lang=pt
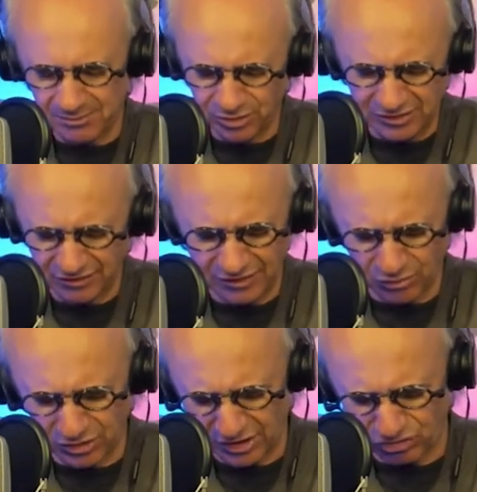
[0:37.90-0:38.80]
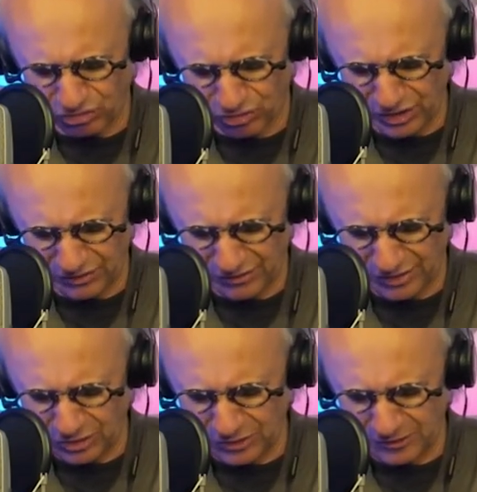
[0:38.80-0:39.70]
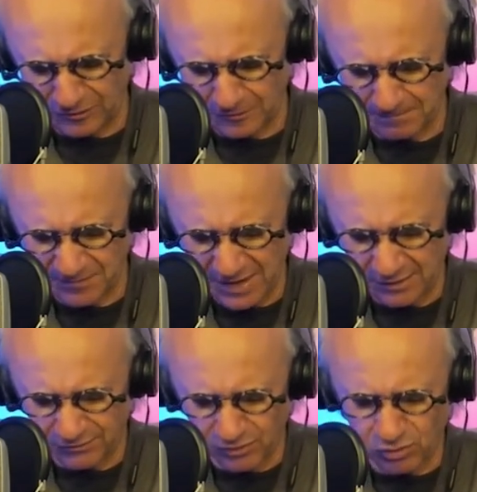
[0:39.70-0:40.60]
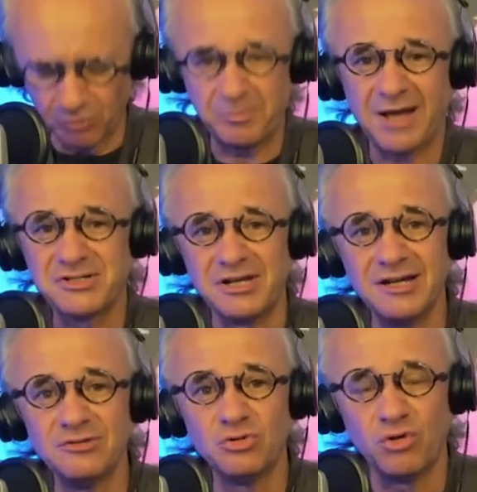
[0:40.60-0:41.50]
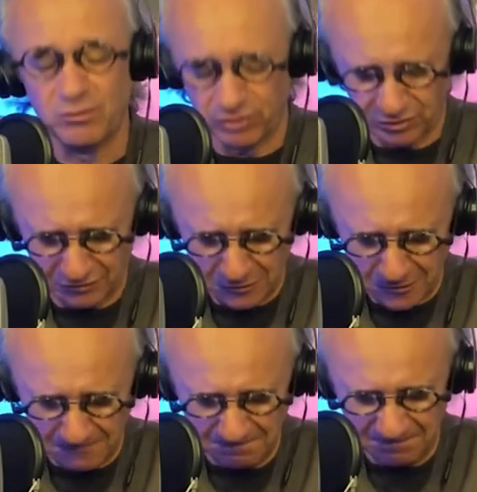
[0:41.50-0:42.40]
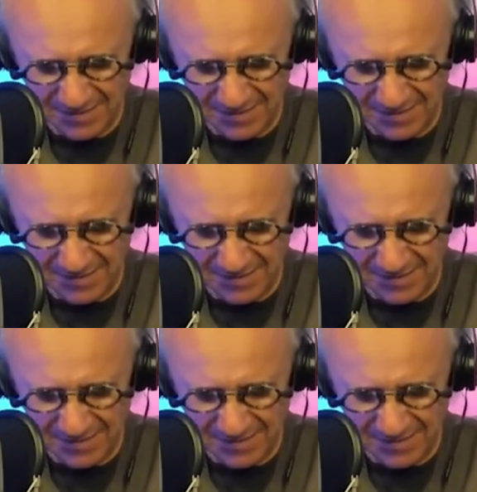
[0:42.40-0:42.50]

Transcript: Muitas anotações aqui que vou compartilhando com você.